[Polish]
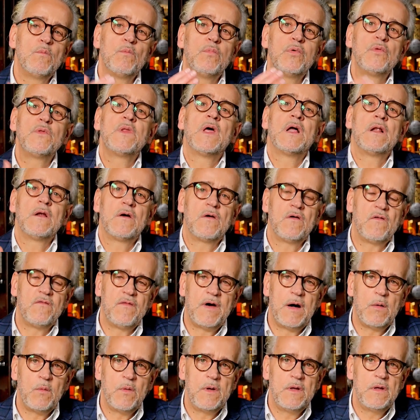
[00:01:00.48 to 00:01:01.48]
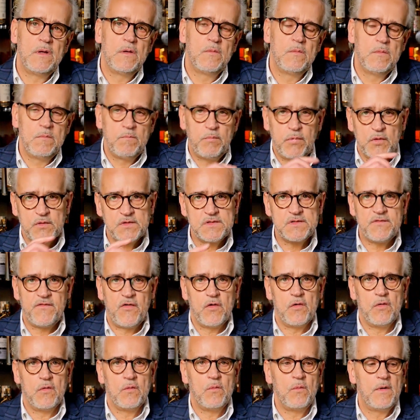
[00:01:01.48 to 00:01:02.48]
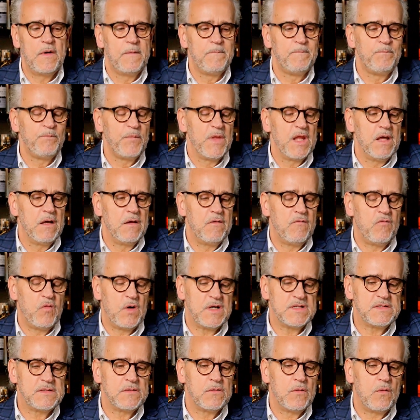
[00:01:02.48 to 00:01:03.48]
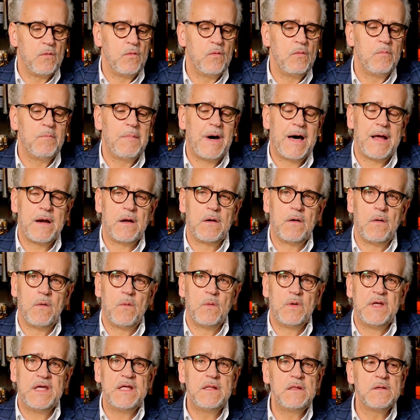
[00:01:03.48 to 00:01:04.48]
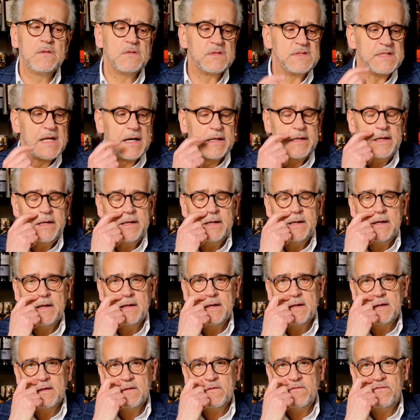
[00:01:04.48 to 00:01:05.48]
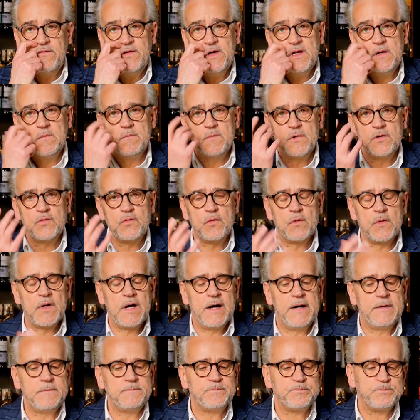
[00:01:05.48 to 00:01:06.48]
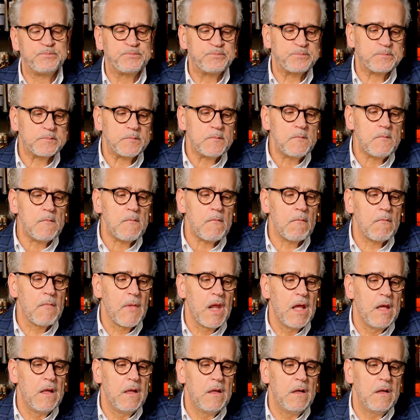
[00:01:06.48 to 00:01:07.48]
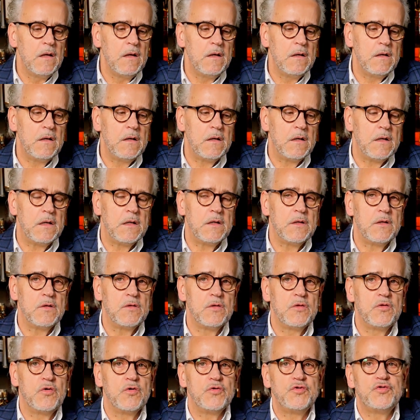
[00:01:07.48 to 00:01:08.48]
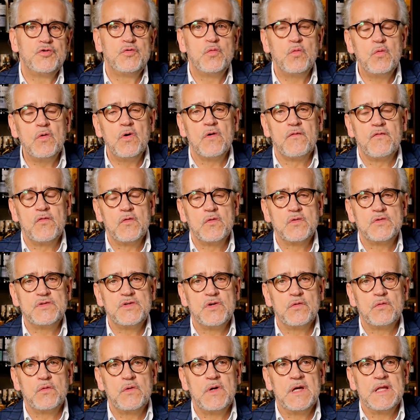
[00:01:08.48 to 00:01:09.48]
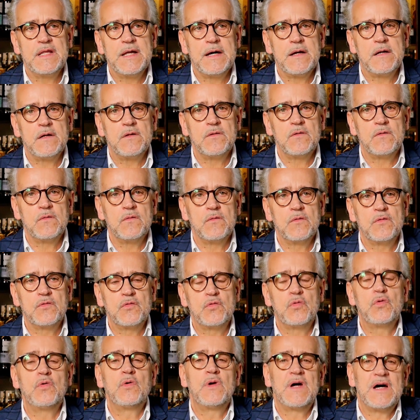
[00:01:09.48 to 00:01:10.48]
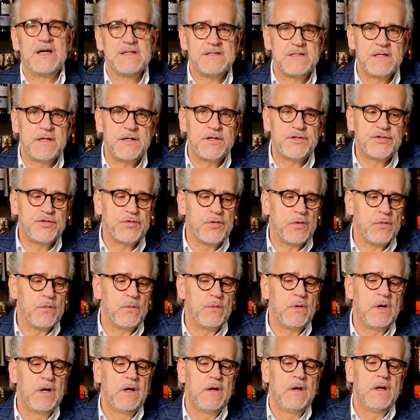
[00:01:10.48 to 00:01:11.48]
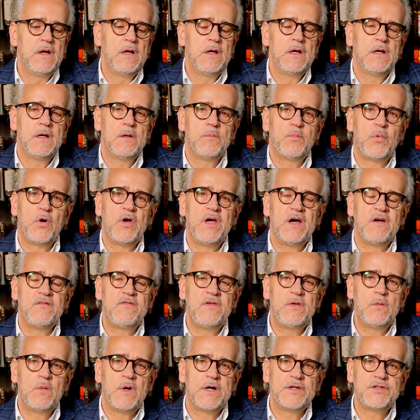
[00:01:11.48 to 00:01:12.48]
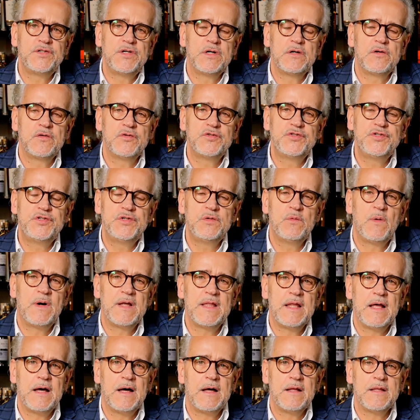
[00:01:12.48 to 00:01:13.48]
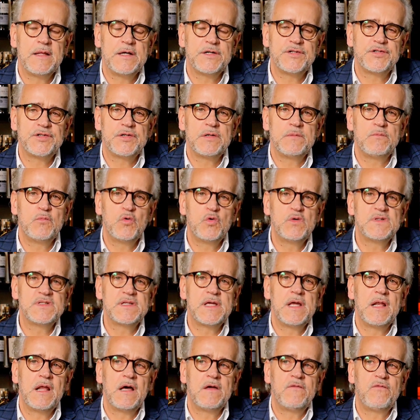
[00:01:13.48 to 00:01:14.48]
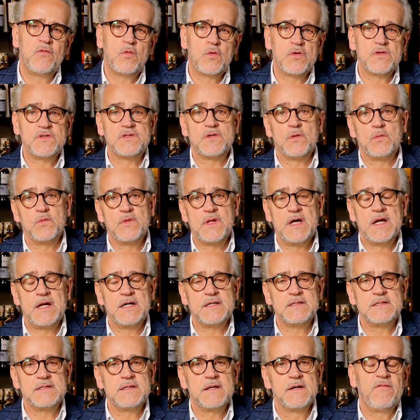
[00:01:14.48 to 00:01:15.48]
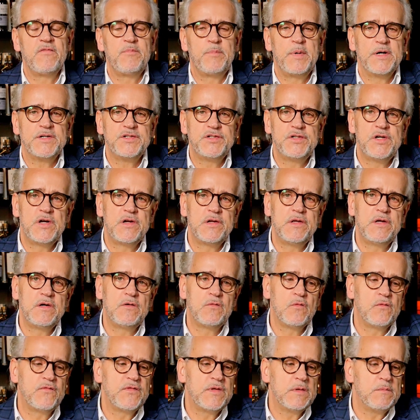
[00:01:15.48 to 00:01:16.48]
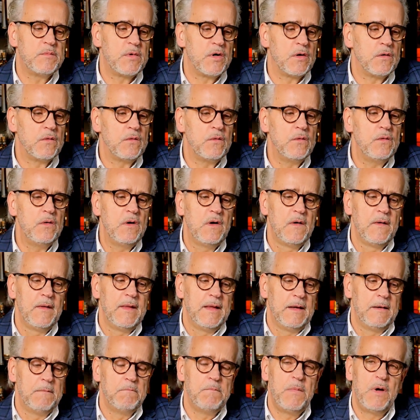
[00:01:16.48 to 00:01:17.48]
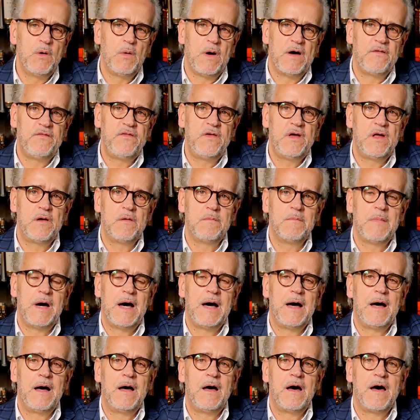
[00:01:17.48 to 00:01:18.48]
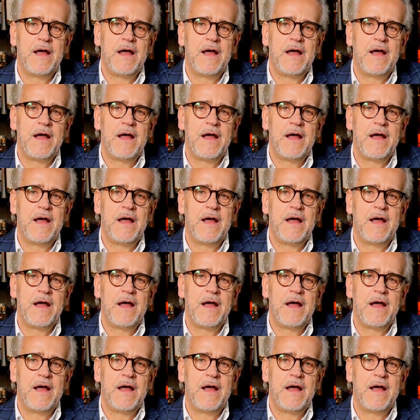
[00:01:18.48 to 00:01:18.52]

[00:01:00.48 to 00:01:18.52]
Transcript: butelkowały pod swoją własną marką. Jedną z takich e, firm, która e, dość długo funkcjonuje na rynku, która zresztą e, pojawiła się, gościła na naszym Whisky Life Warsaw teraz w październiku w tym roku, była firma